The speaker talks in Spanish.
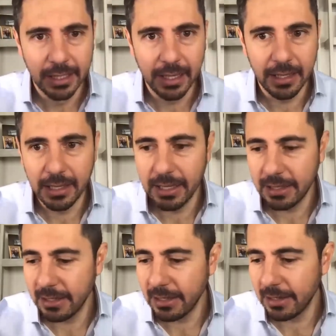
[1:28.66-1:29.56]
le,
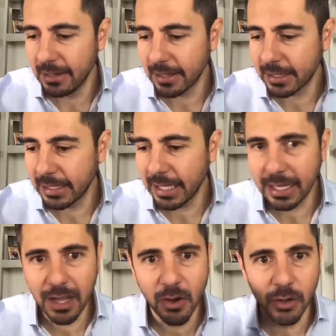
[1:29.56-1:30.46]
le,
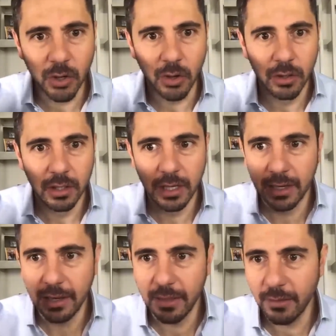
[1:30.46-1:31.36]
cliqué o no,
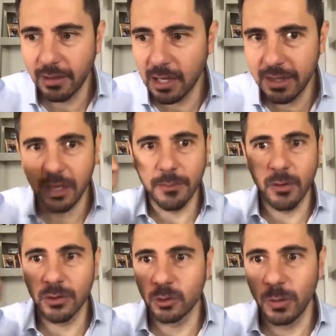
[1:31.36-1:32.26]
le, le,
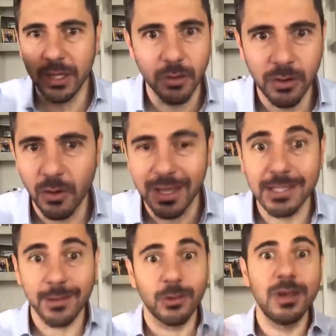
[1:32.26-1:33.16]
pongo subir o no,
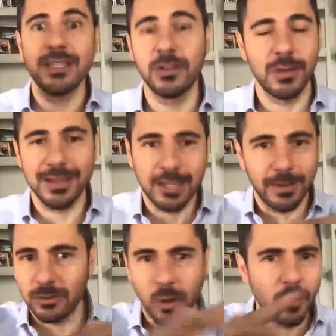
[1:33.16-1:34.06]
ya estaba todo listo, ya
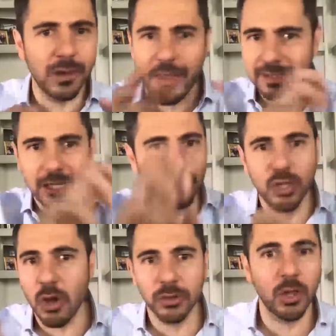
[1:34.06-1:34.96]
estaba todo, la
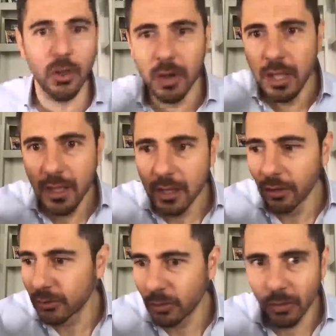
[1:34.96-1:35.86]
descripción, todo,
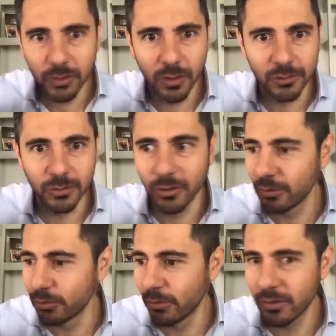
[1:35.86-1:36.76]
lo subo, no lo subo,
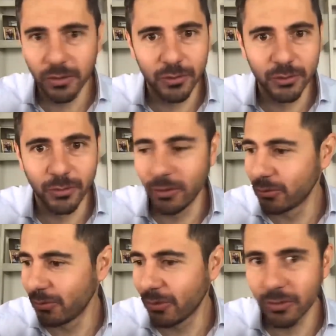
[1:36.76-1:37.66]
lo subo, no lo subo, lo
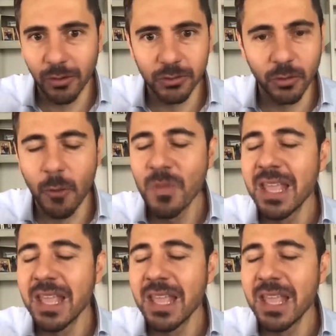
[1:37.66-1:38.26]
subo, no lo subo.